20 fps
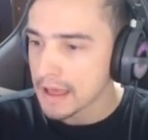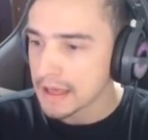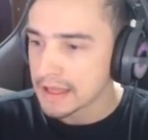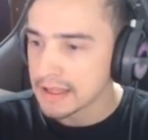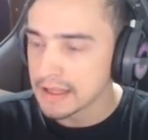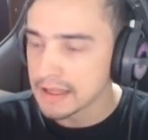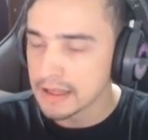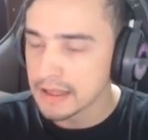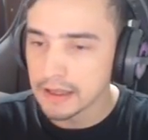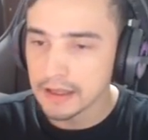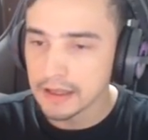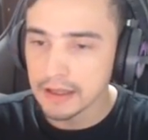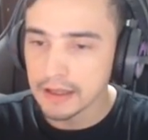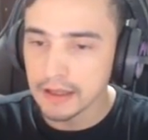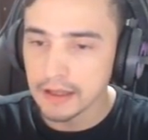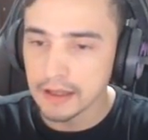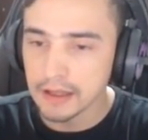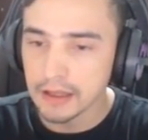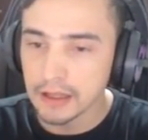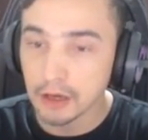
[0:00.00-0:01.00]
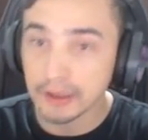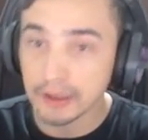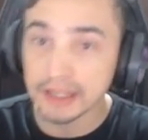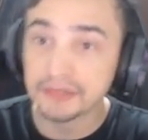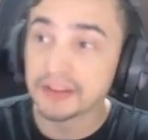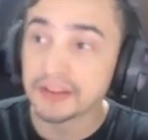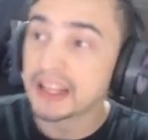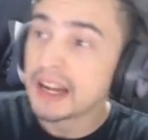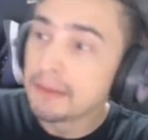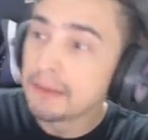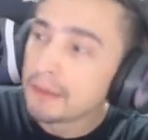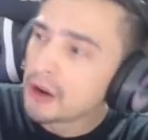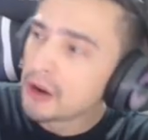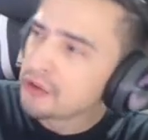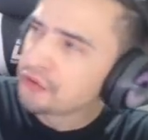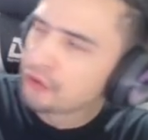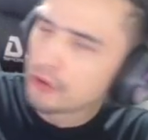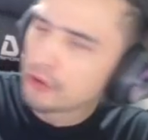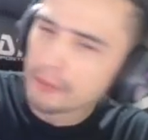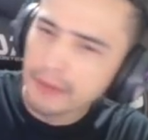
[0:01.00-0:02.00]
E eu gravei na mão,
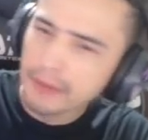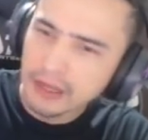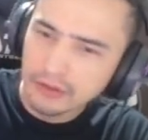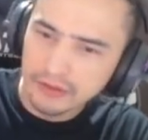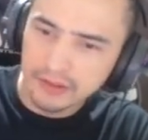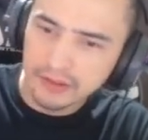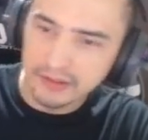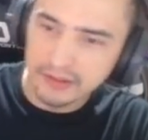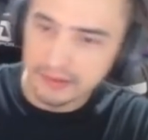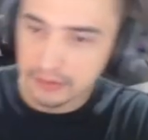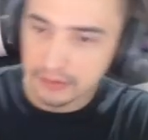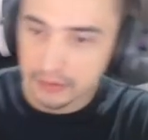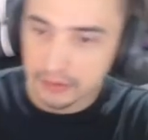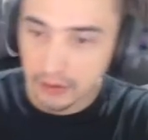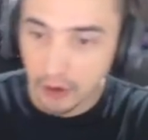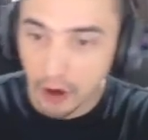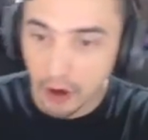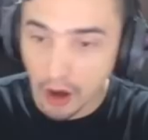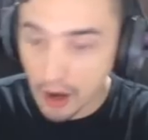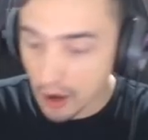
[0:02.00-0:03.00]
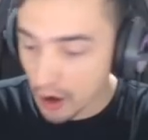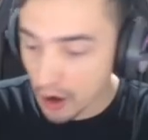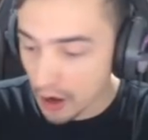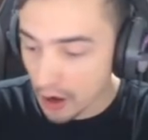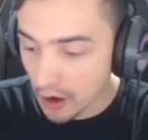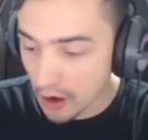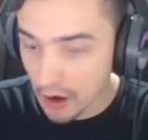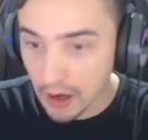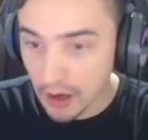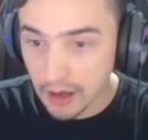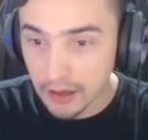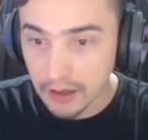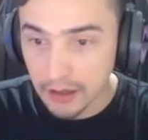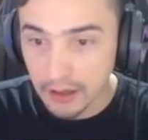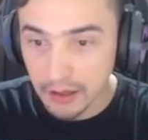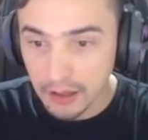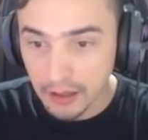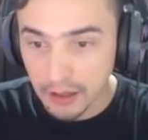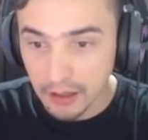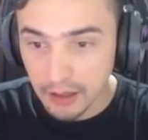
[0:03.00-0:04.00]
ficou meio. Ó, ó, ó.
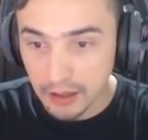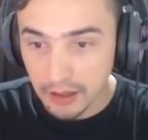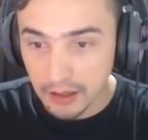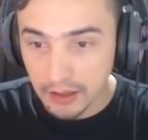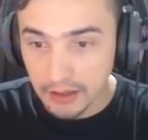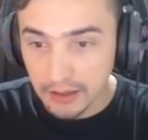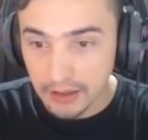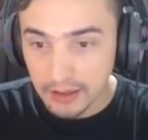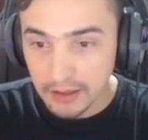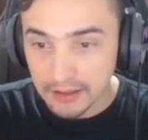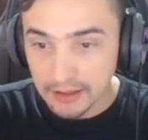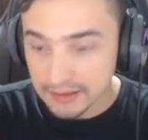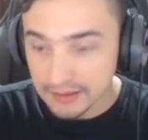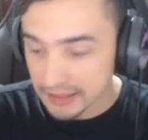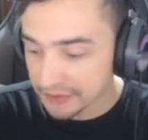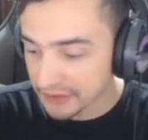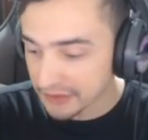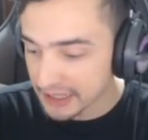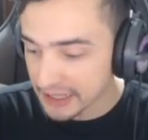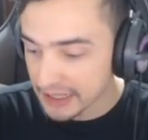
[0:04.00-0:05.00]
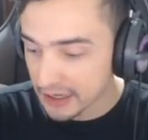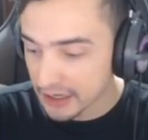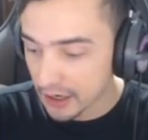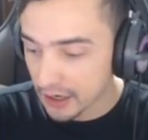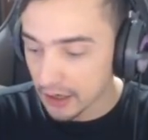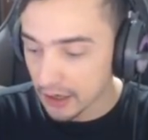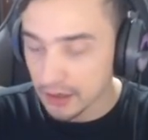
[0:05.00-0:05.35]
Tá vendo aí, ó?